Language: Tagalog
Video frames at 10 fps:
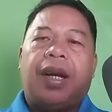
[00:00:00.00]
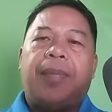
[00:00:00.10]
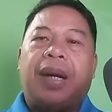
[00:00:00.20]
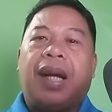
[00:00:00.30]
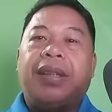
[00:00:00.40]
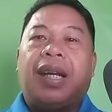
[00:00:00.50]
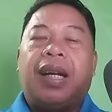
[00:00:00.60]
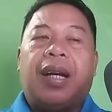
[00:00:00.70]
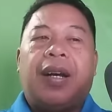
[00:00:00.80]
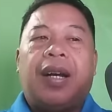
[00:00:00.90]
magandang
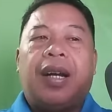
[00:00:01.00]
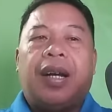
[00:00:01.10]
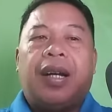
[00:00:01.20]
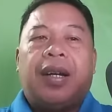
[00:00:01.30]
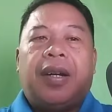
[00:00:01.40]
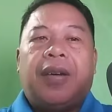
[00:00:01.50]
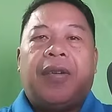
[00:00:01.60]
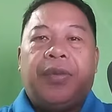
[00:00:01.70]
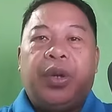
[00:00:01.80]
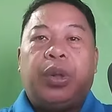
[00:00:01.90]
uh,
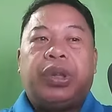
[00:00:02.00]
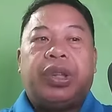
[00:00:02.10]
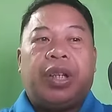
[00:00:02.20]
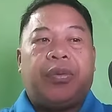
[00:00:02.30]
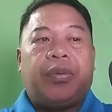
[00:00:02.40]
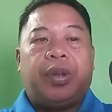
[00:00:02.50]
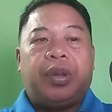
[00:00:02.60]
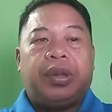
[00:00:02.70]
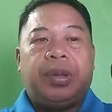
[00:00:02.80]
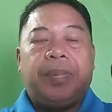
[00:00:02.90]
views and of
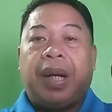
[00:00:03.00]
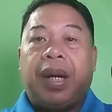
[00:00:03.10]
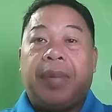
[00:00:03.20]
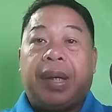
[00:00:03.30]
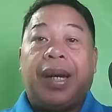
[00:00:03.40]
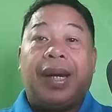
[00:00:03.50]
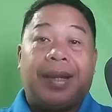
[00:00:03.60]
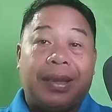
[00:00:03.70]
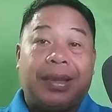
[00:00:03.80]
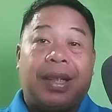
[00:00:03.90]
course syempre
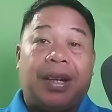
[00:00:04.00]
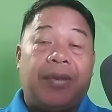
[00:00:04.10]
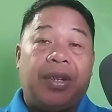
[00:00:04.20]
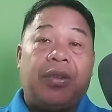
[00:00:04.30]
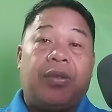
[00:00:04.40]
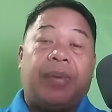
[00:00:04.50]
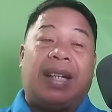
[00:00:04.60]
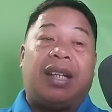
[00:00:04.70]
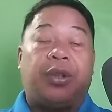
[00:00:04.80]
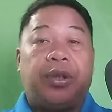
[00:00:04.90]
mag-i-increase ang revenue
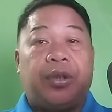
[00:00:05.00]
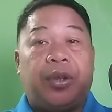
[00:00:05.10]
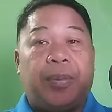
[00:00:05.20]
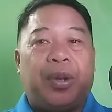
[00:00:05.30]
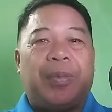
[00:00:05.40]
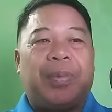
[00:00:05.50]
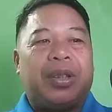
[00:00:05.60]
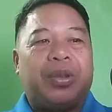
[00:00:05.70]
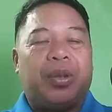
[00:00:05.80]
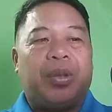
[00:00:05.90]
para tuloy-tuloy po ang
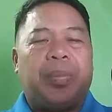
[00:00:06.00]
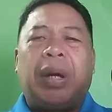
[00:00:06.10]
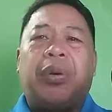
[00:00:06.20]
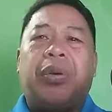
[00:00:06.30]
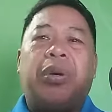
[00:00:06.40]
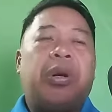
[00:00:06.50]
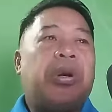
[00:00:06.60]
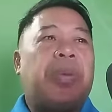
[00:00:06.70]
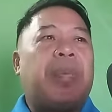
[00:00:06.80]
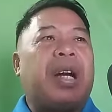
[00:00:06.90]
pagtulong. Pero
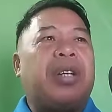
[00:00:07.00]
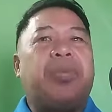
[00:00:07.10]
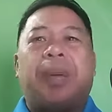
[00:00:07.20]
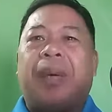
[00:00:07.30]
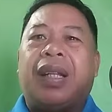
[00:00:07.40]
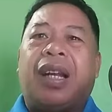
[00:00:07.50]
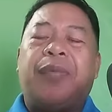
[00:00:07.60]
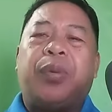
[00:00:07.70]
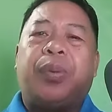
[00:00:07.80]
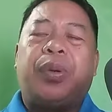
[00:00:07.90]
magpaganoon pa man,
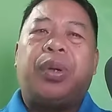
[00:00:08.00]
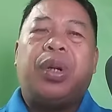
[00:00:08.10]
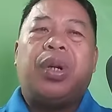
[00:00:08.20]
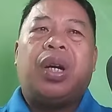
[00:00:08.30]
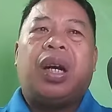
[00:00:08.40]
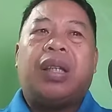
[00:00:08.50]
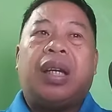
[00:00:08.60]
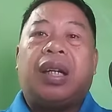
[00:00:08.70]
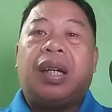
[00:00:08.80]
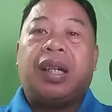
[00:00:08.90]
alam niyo po, uh,
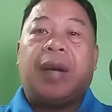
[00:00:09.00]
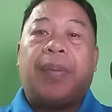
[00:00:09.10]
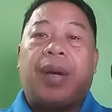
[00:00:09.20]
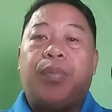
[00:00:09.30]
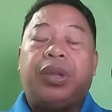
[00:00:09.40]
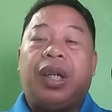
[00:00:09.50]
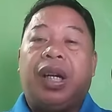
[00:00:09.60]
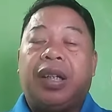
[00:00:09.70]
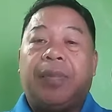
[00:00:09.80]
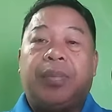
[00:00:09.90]
talagang
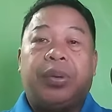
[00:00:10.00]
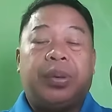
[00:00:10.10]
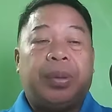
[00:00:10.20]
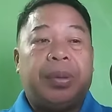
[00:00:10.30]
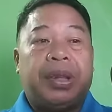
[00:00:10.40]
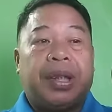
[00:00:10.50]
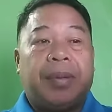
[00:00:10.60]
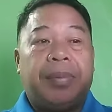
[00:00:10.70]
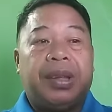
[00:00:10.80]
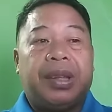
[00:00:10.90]
napakabusilak ng puso ni Mr.
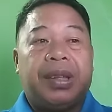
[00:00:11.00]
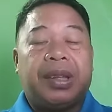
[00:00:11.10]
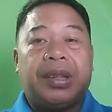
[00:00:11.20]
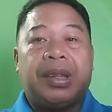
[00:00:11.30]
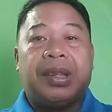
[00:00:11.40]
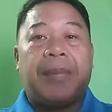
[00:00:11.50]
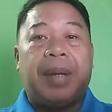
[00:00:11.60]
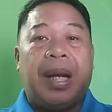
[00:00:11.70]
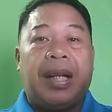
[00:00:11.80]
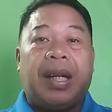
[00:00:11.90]
Kabusiness kasi sa
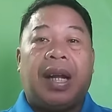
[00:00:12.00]
kabila ng